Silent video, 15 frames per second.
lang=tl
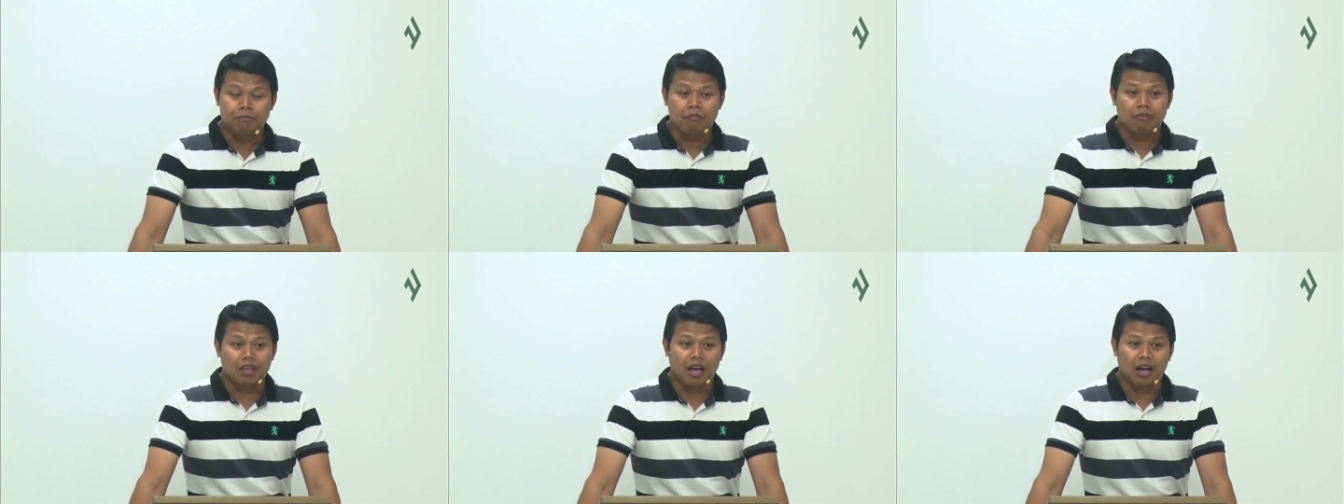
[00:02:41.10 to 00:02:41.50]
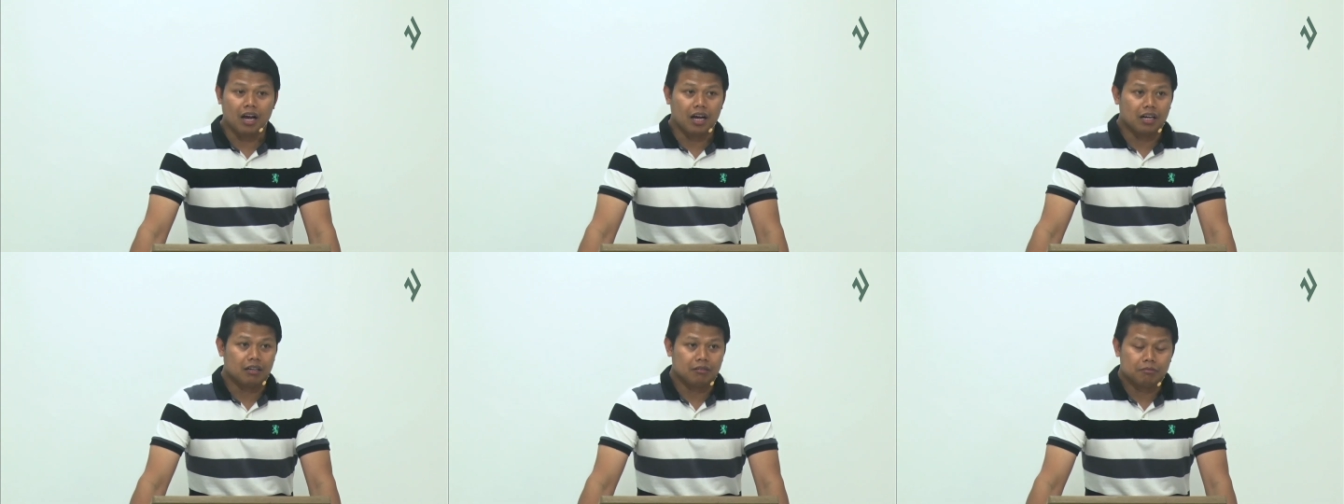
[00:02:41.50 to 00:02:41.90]

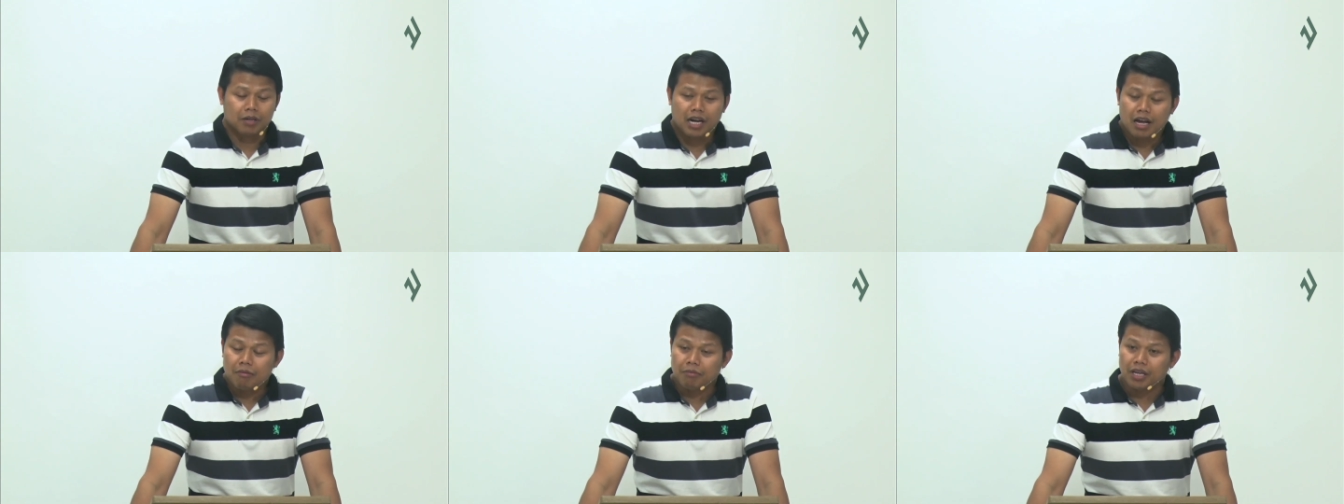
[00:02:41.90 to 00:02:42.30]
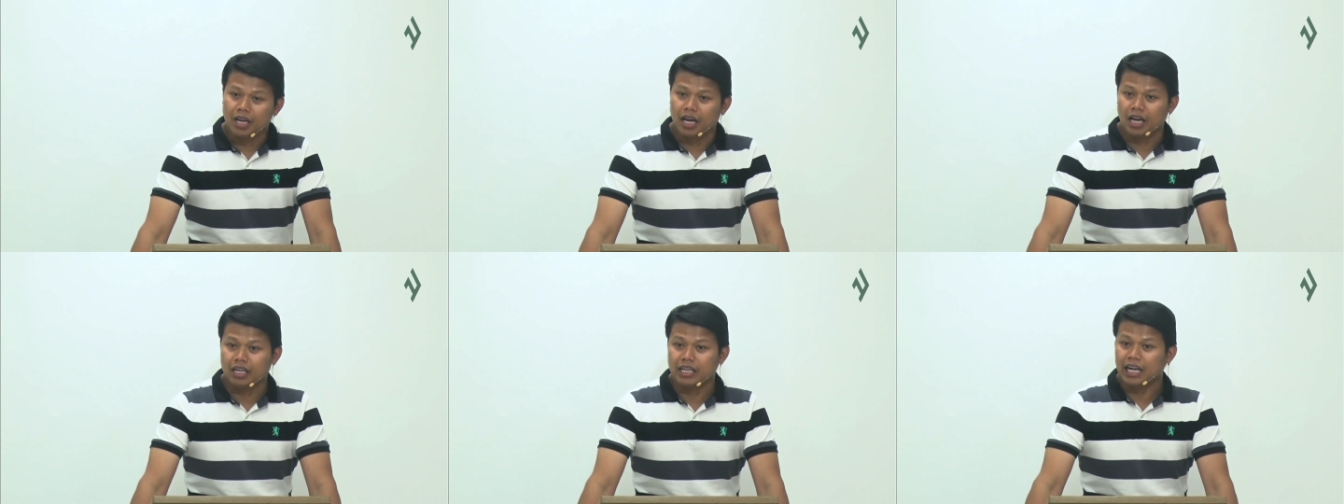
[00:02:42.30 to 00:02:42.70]
uh, marami
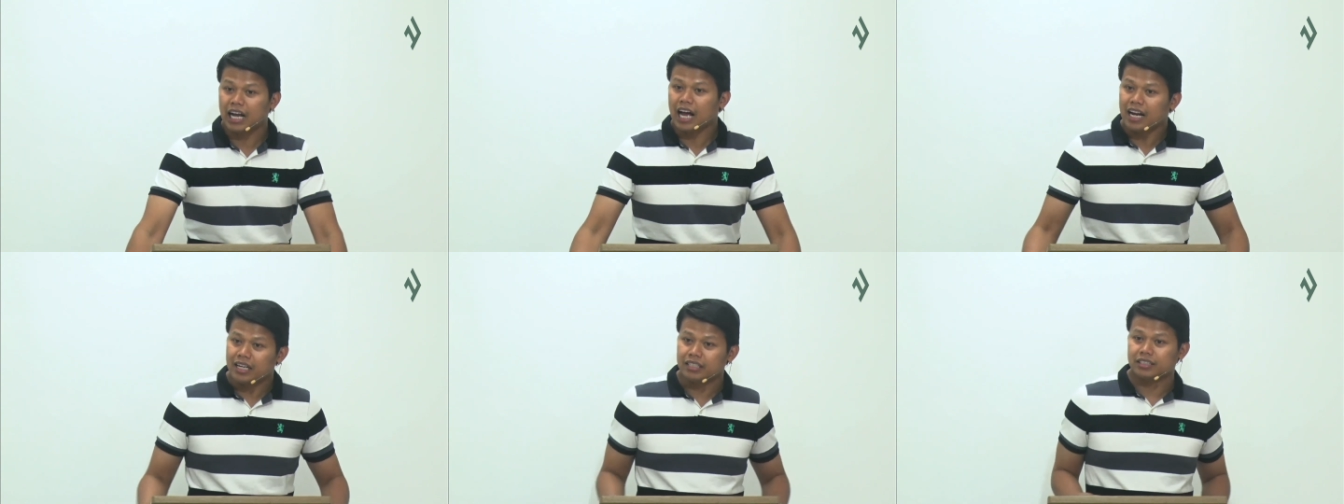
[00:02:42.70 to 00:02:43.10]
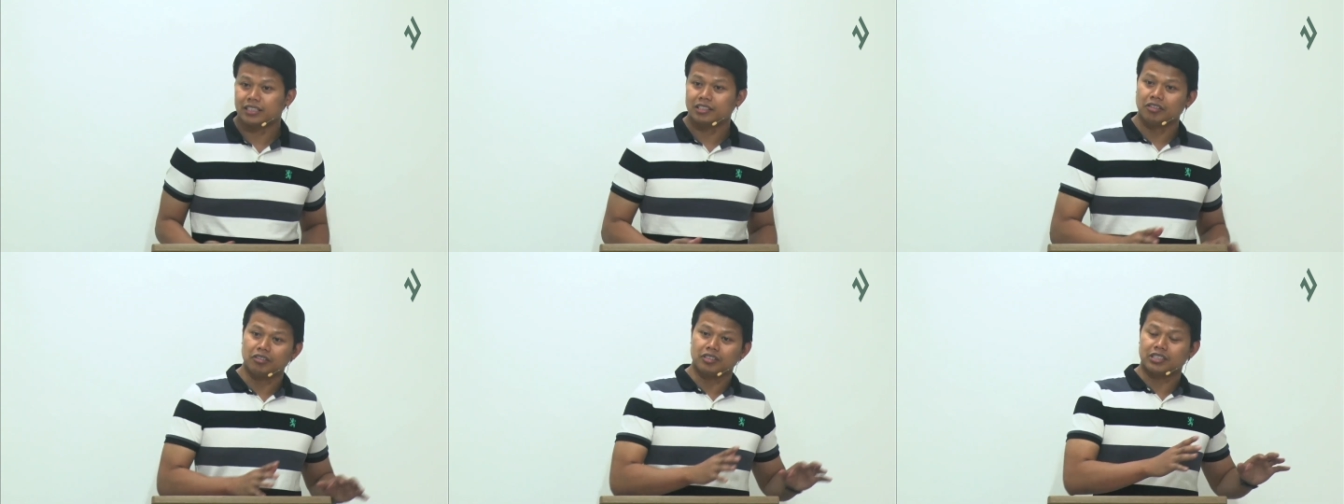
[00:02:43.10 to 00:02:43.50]
ang nagalit
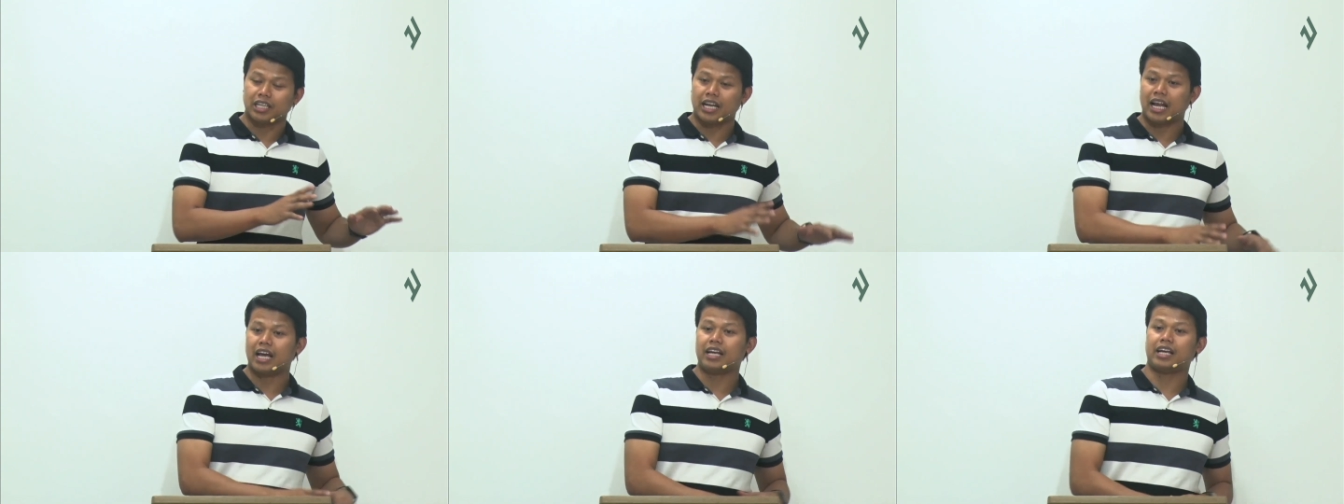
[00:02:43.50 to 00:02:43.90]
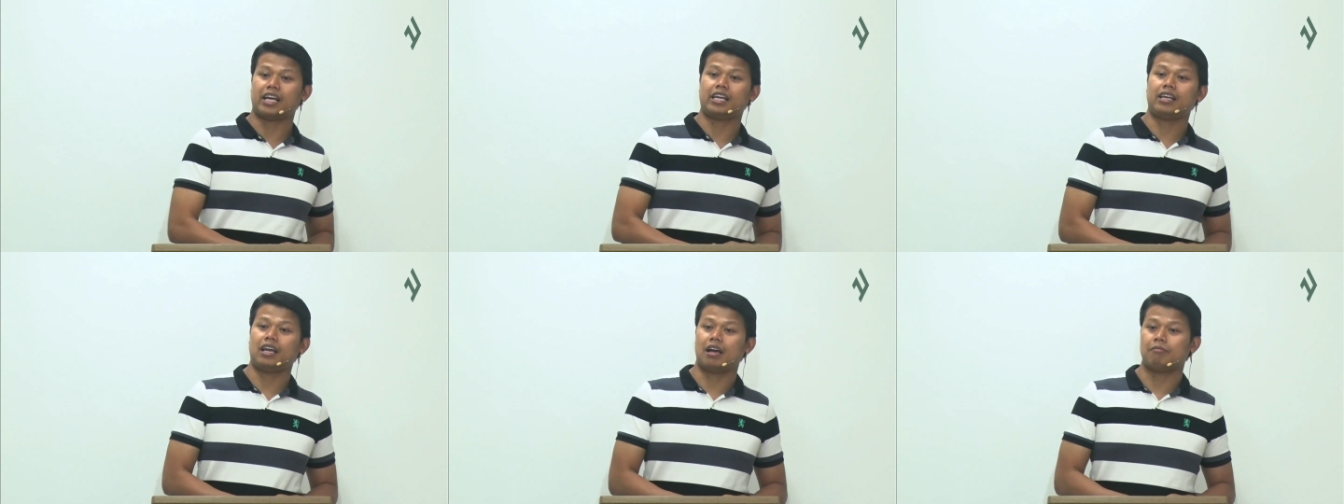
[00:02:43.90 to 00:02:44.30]
doon sa
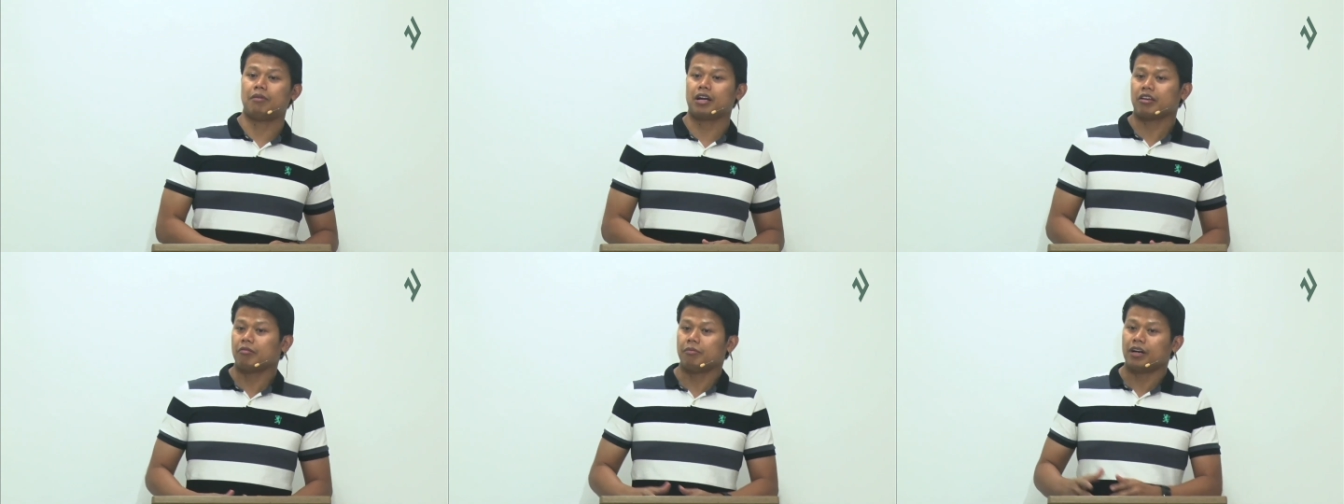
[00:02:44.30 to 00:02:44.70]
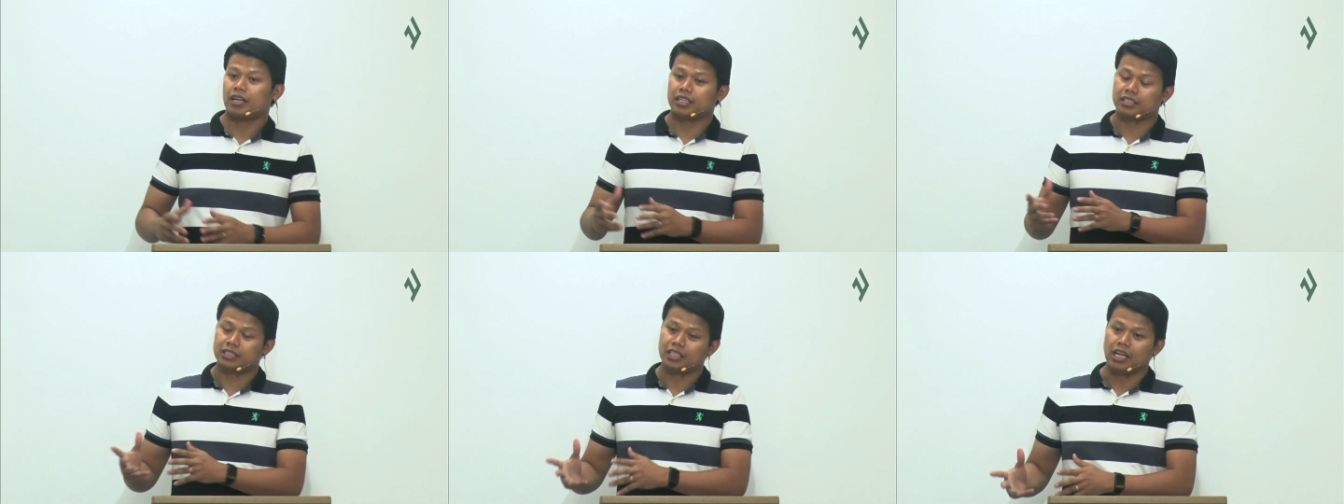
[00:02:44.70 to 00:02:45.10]
nanay habang yung mga
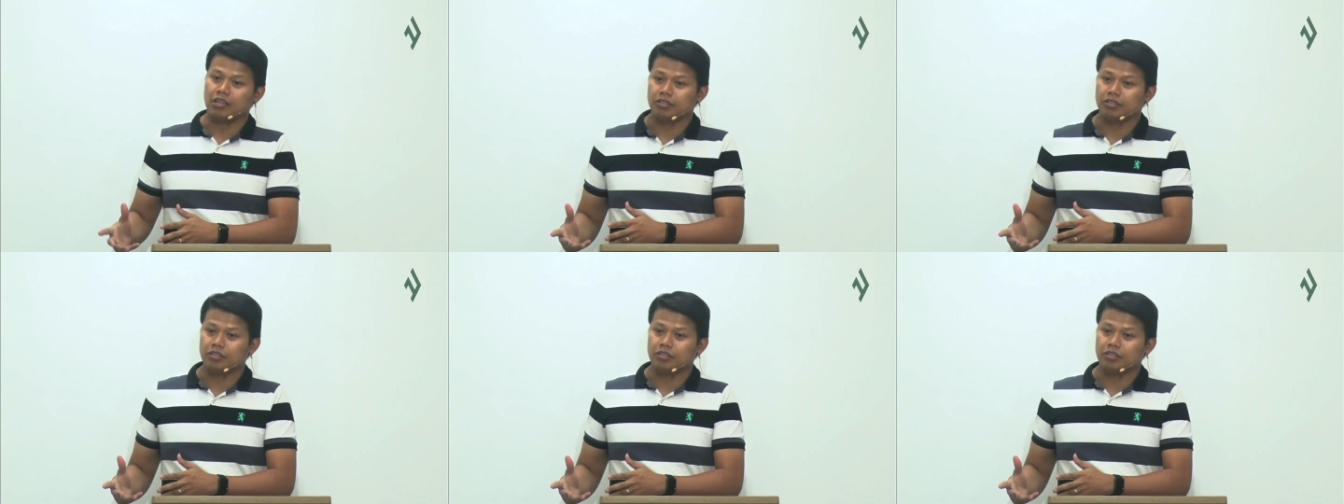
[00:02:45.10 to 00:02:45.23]
Kristiyano,